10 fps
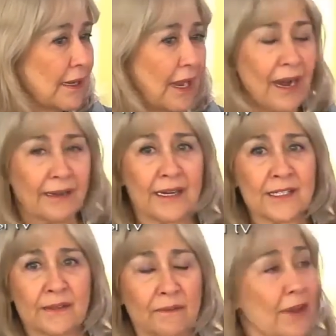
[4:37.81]

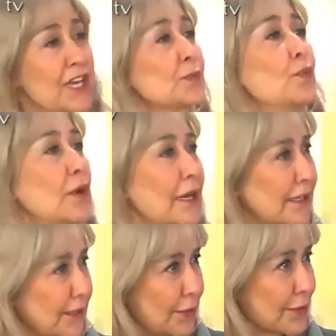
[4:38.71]
herkes Facebook'a
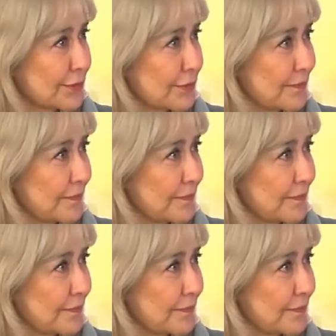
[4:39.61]
giriyor.